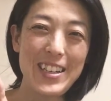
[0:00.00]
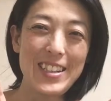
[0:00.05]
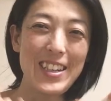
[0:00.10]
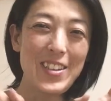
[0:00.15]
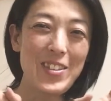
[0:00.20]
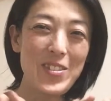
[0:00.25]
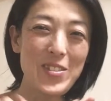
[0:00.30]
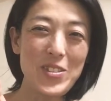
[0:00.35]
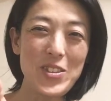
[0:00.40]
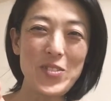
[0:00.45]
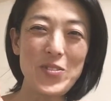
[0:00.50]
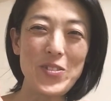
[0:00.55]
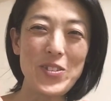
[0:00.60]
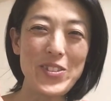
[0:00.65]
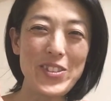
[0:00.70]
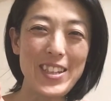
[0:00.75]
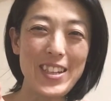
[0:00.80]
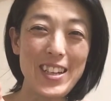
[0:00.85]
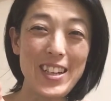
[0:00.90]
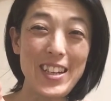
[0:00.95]
やろうと思っ
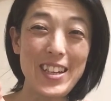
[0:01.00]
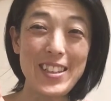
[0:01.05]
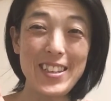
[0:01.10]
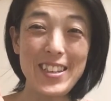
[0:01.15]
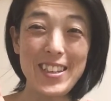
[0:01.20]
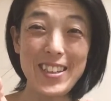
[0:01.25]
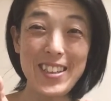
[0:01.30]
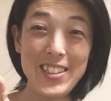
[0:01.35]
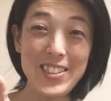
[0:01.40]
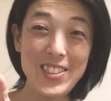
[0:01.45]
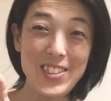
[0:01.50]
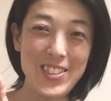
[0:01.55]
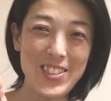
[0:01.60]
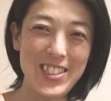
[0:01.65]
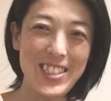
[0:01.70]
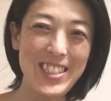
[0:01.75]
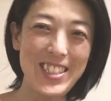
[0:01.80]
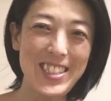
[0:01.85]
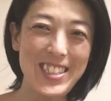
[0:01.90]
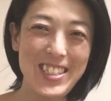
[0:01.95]
てから
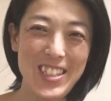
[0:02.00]
71